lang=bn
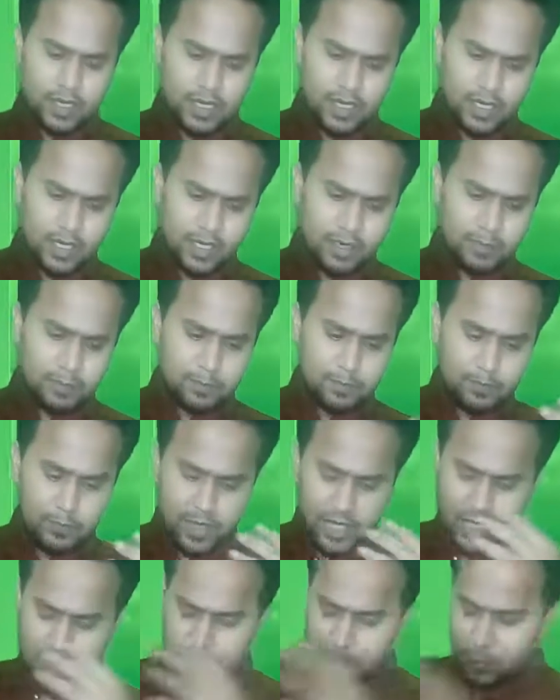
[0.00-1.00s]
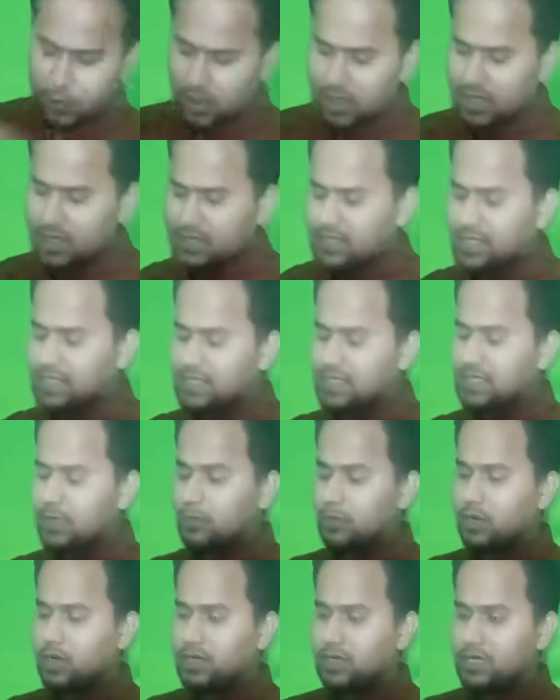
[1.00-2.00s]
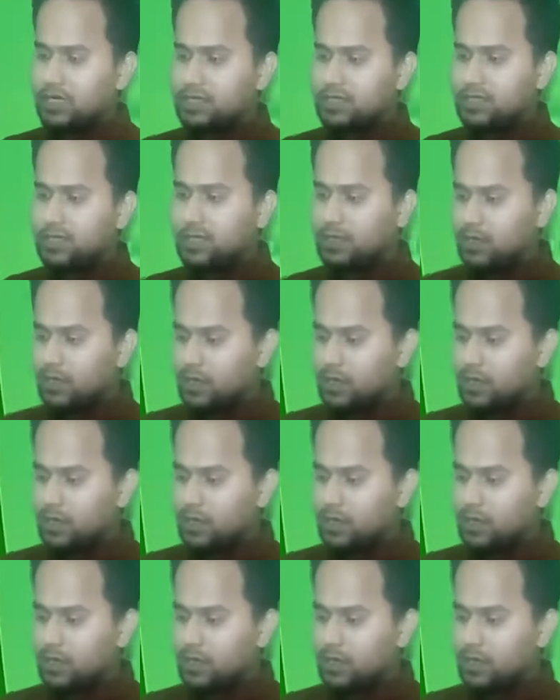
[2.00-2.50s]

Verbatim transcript: এই এর পরে যে স্থাপনাটি আছে